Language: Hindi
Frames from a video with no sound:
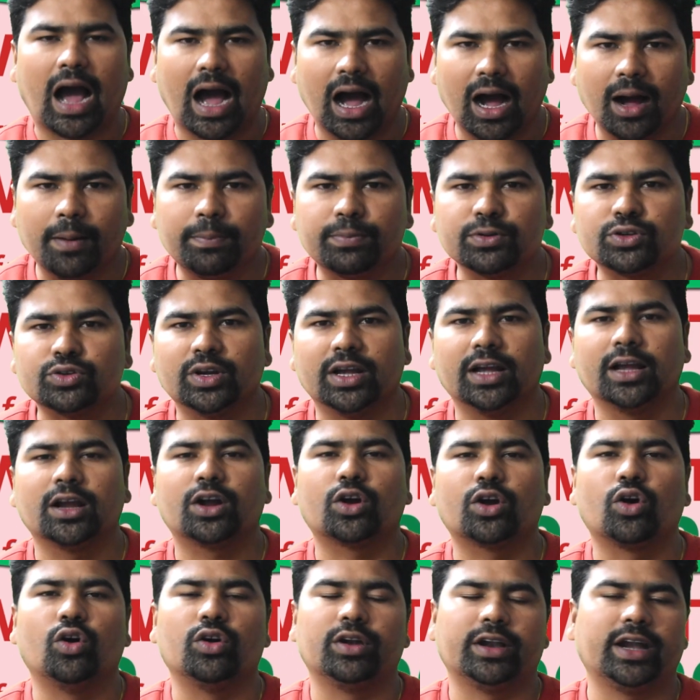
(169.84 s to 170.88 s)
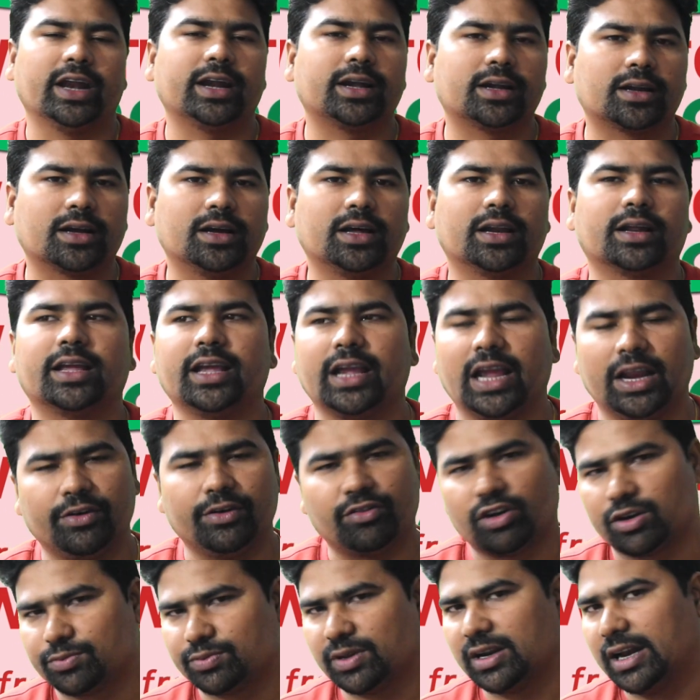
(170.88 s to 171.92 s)
आप जो है कॉन्टैक्ट करके
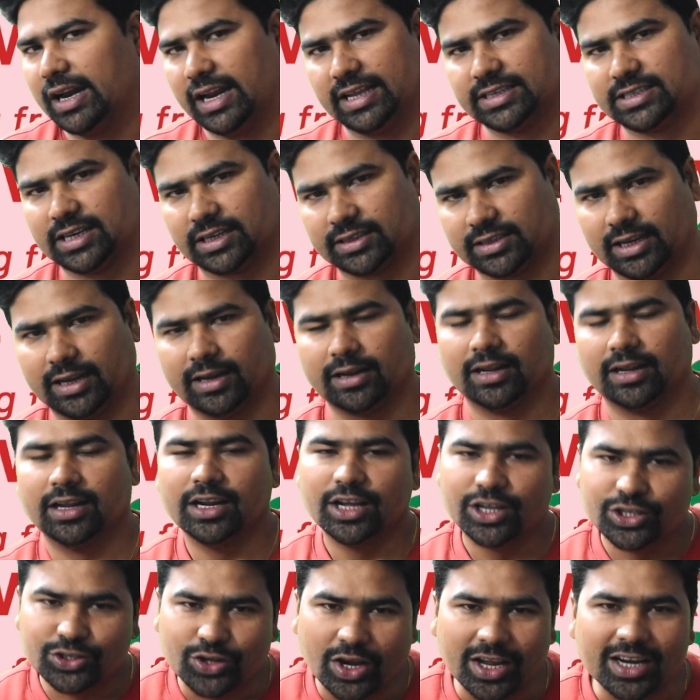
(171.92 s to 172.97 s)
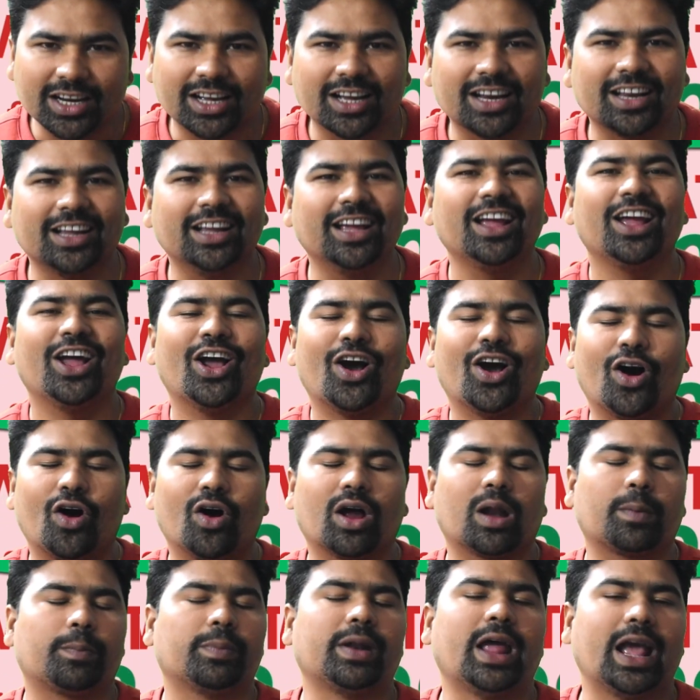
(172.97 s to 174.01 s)
इन्फॉर्मेशन ले सकते हैं ज्वाइन करिए
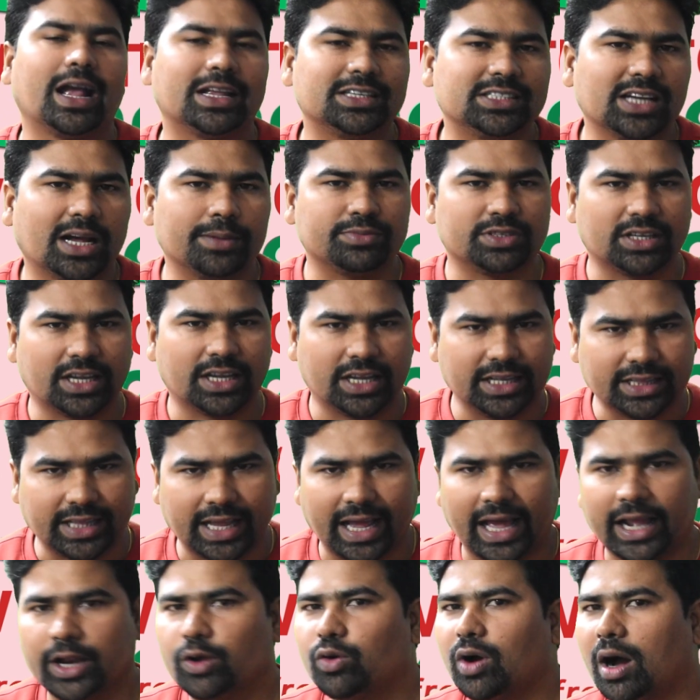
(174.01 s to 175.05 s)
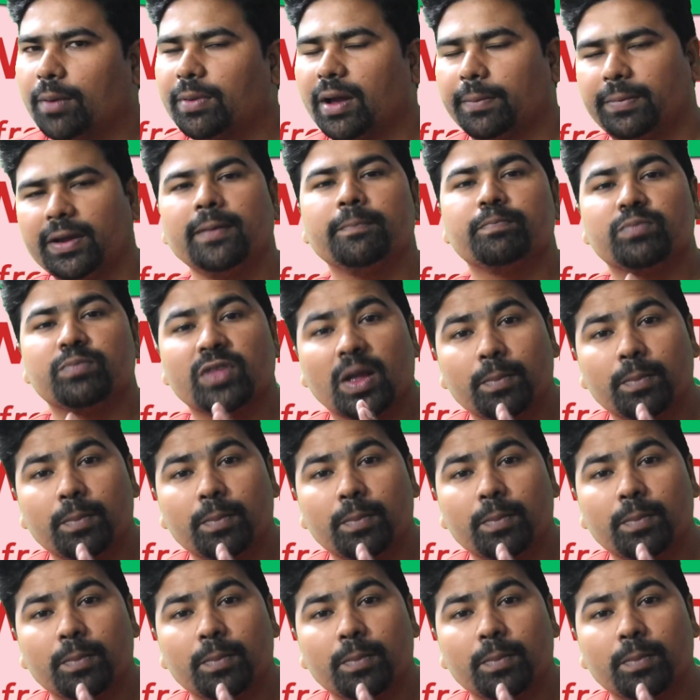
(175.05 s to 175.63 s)
और अपने एग्जाम्स की तैयारी को आप यहाँ पे